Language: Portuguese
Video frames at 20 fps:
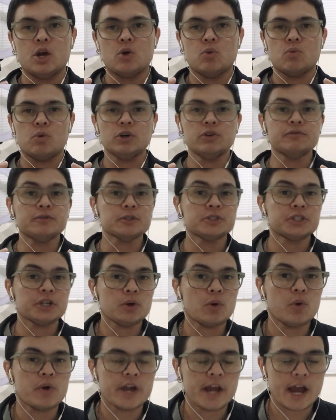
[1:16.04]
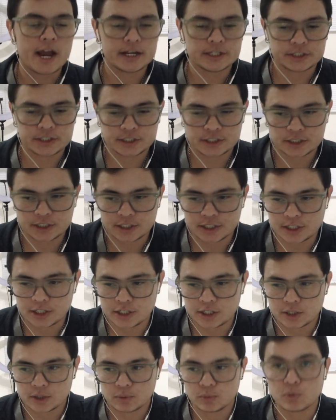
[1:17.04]
quando você conhece
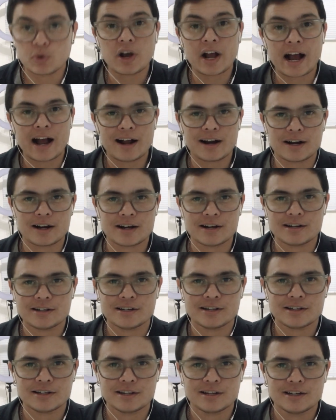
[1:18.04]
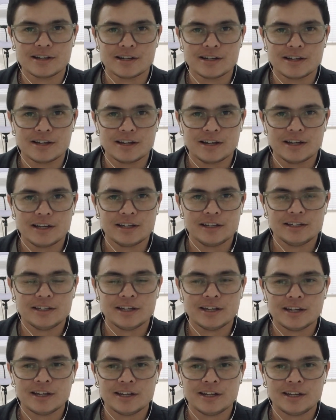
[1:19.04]
um cara
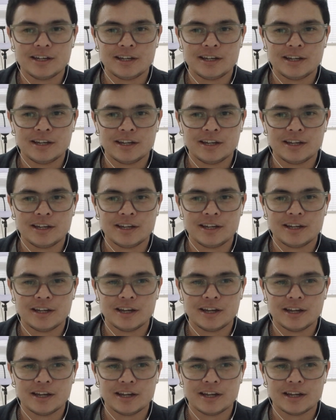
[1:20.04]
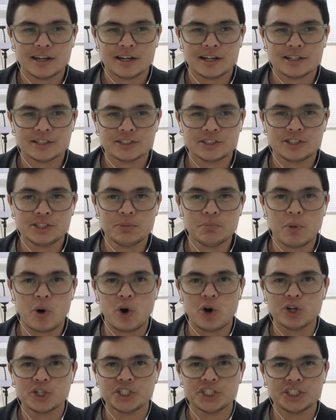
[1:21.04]
e ele se
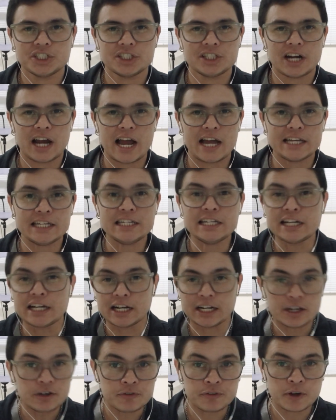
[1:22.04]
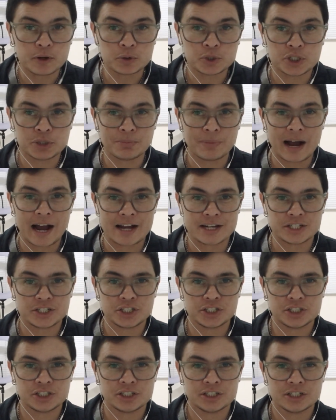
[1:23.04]
mostra incrível
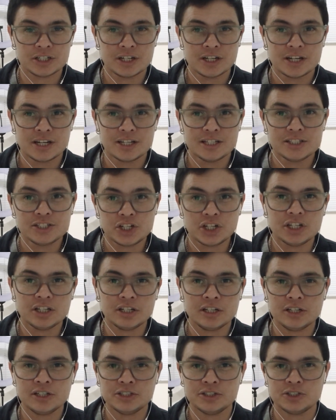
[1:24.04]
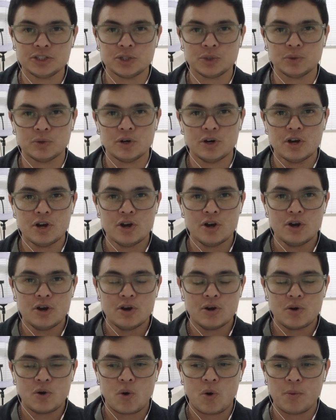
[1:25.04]
demais de início,
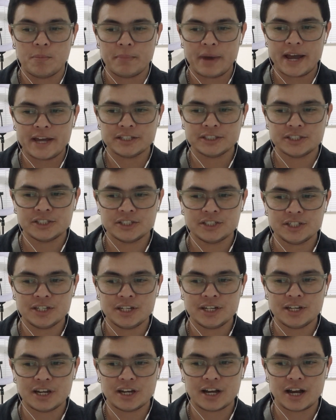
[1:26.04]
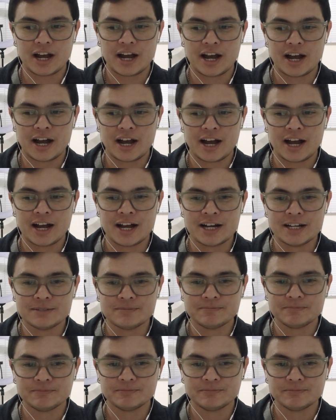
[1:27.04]
comece a